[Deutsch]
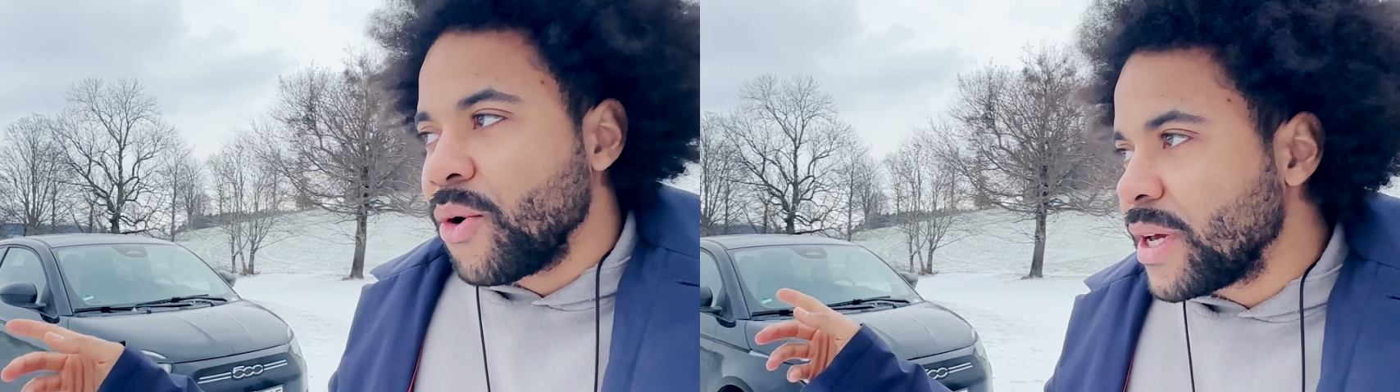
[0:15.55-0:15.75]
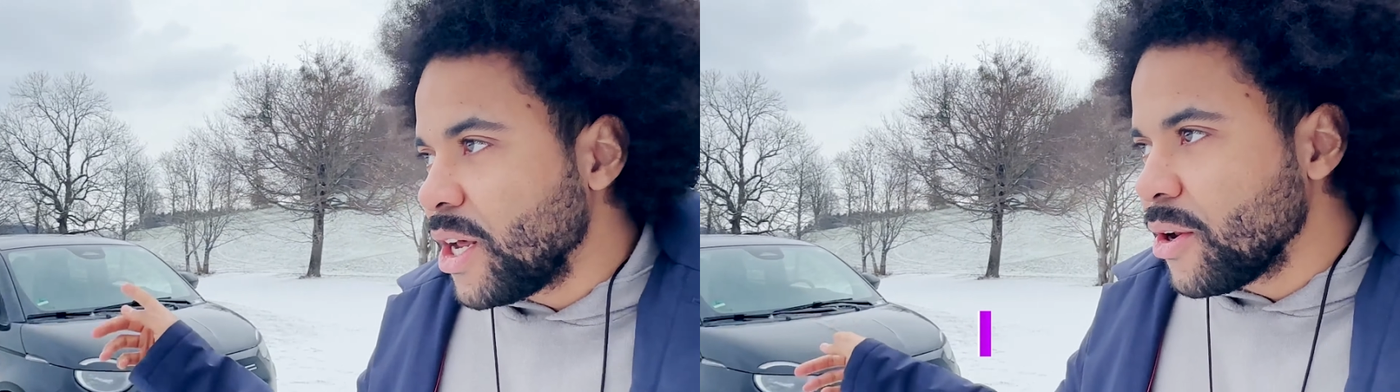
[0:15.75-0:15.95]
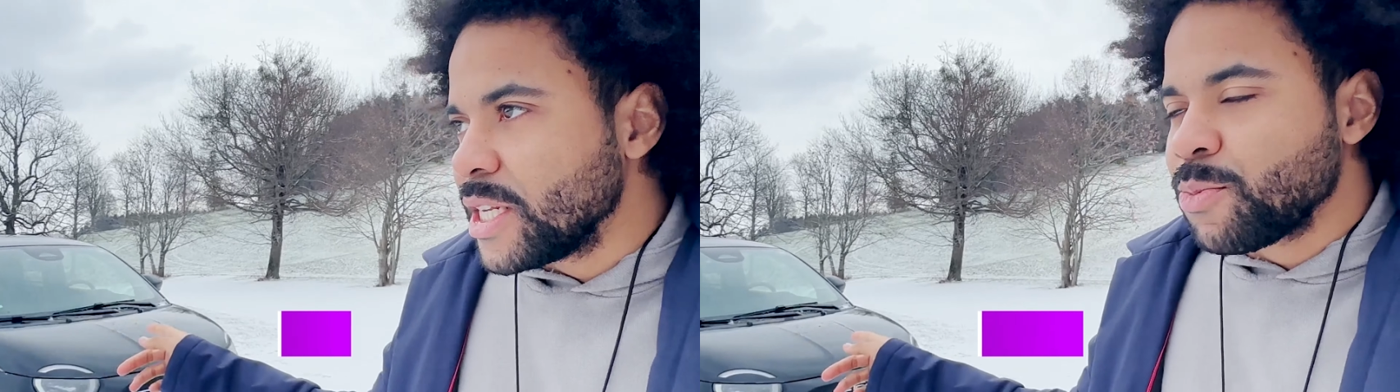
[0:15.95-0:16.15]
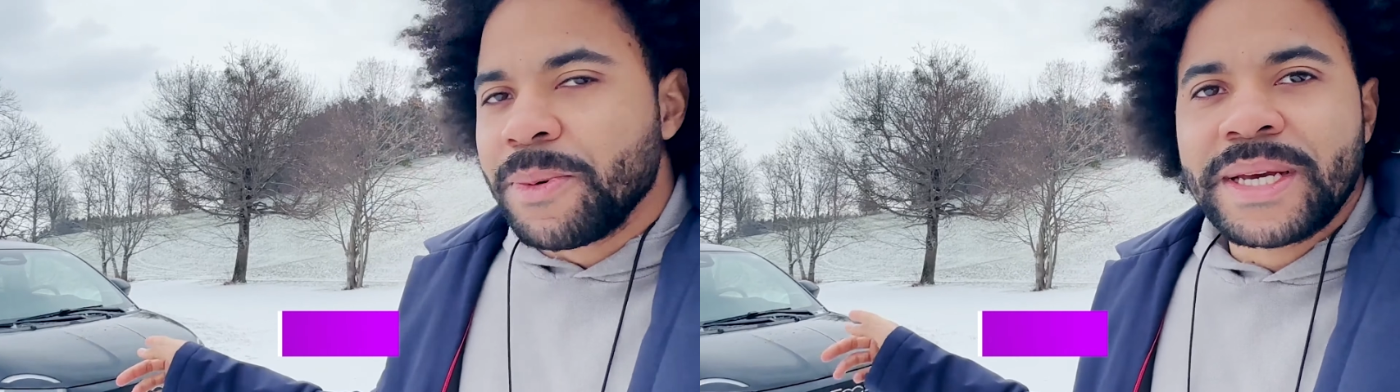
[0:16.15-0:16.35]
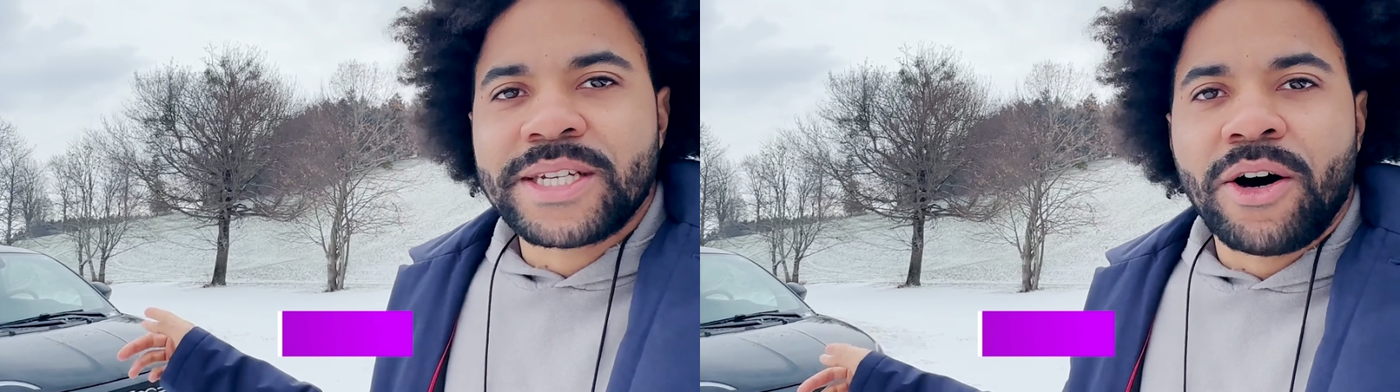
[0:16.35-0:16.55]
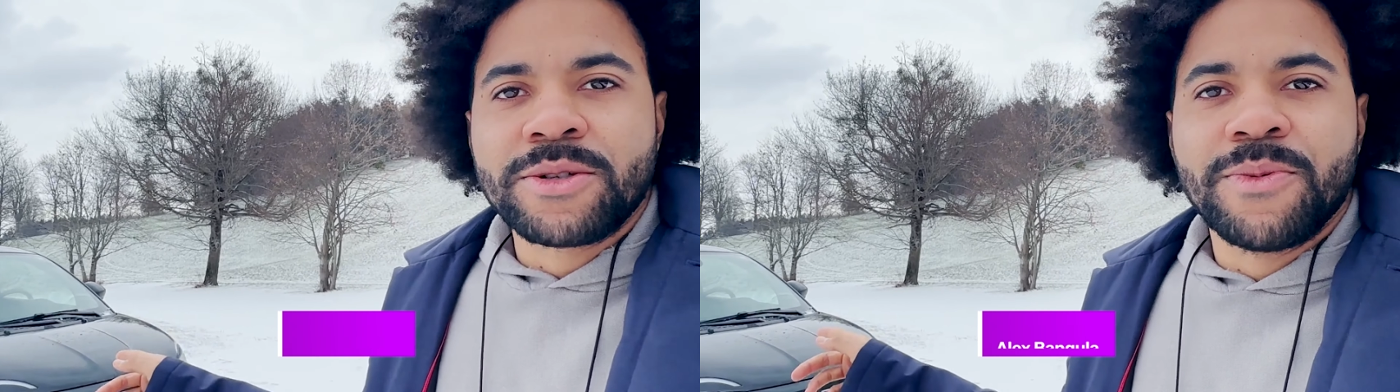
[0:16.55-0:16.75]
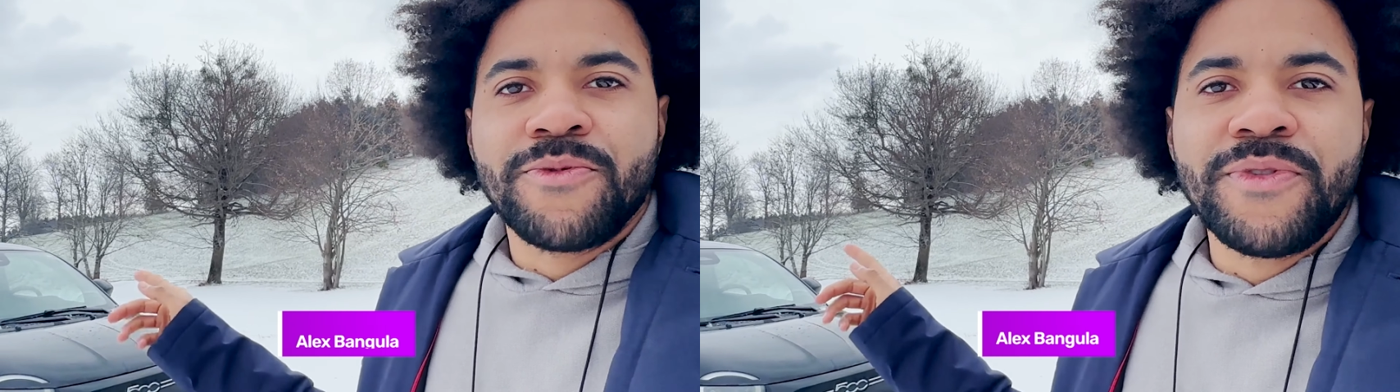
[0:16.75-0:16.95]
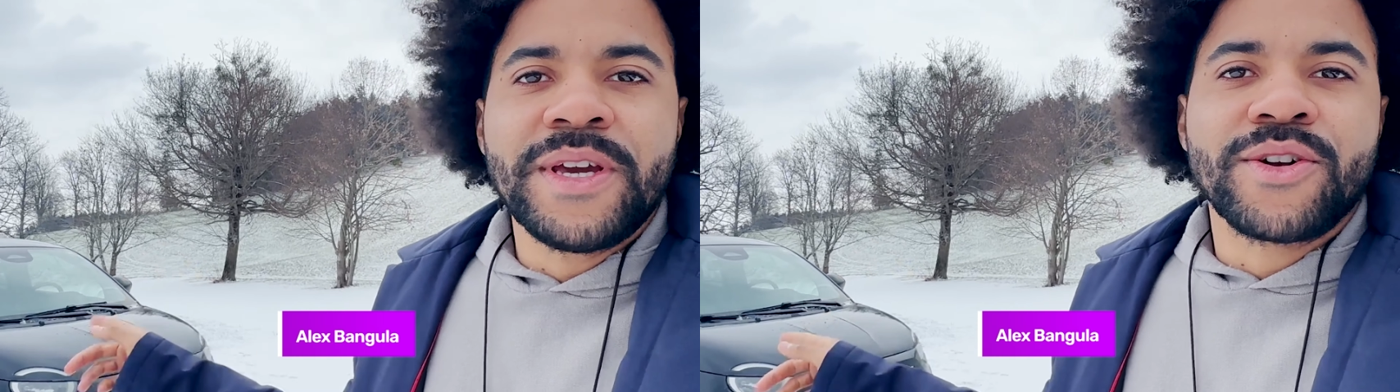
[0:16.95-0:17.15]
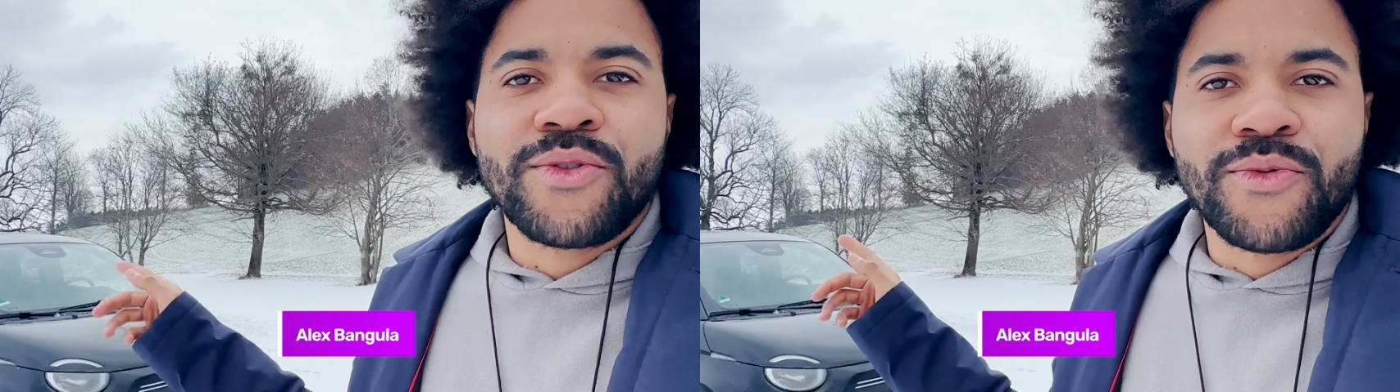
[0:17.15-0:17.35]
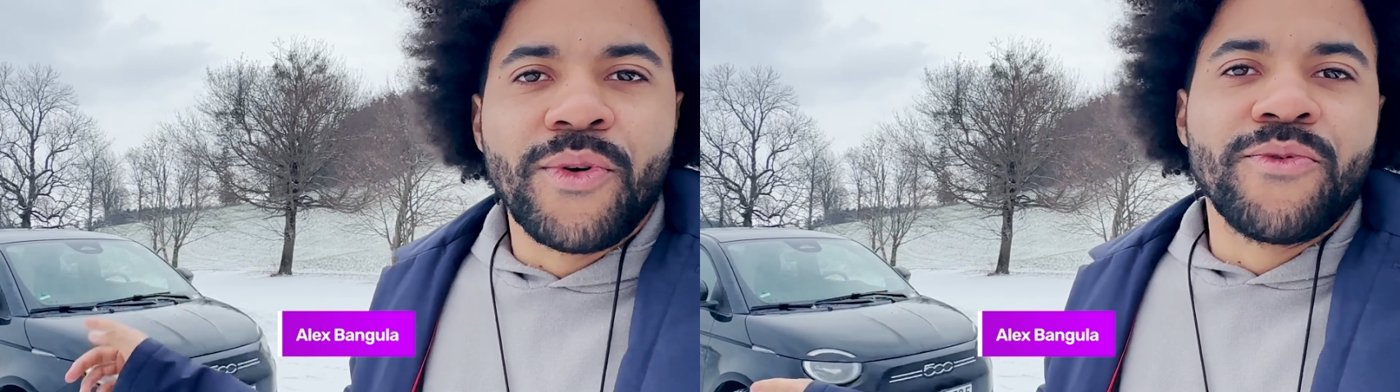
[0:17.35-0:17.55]
genau das probiere ich jetzt aus mit dem Fiat
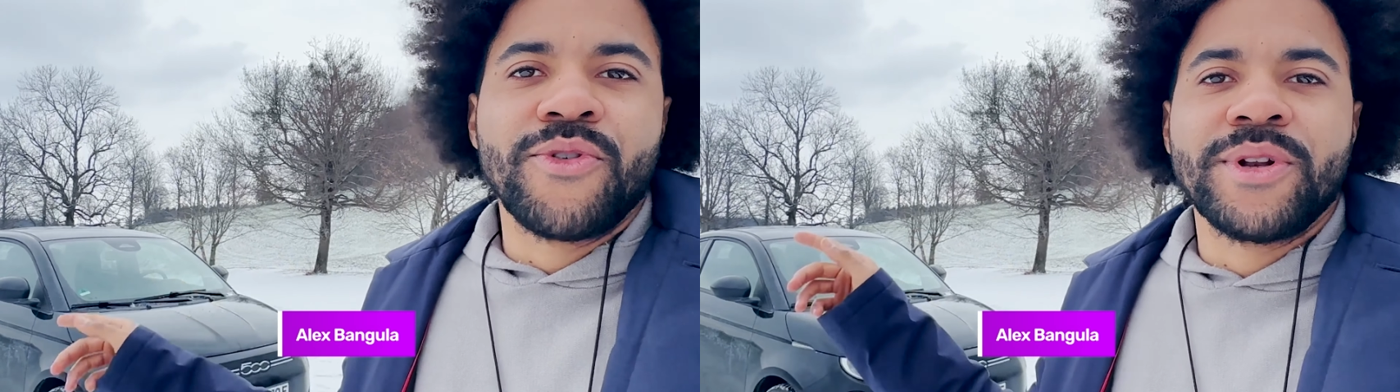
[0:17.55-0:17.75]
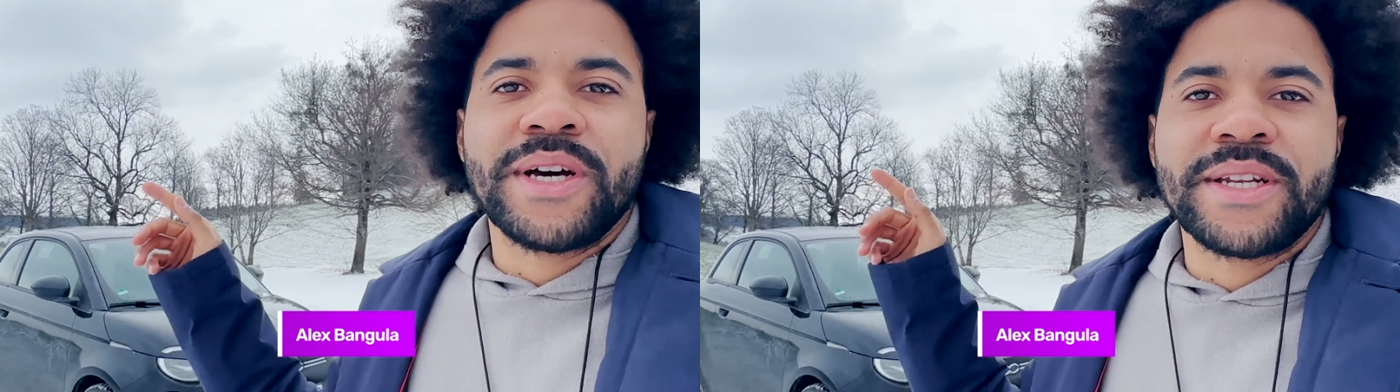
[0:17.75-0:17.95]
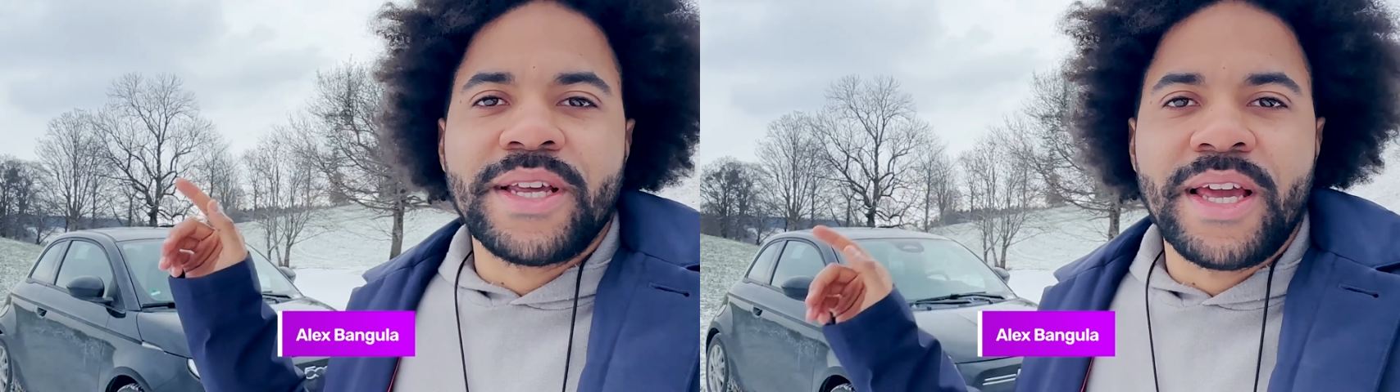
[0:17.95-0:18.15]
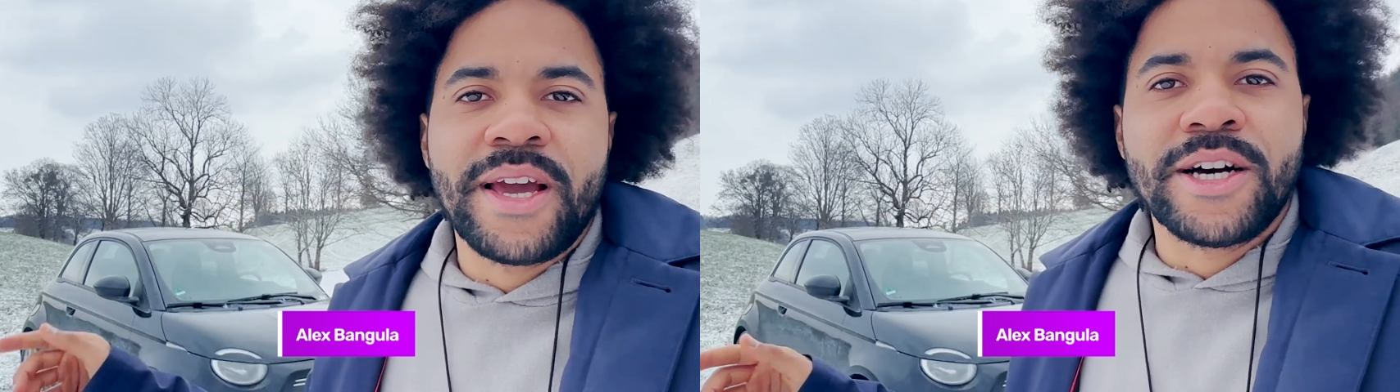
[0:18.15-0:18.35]
500e.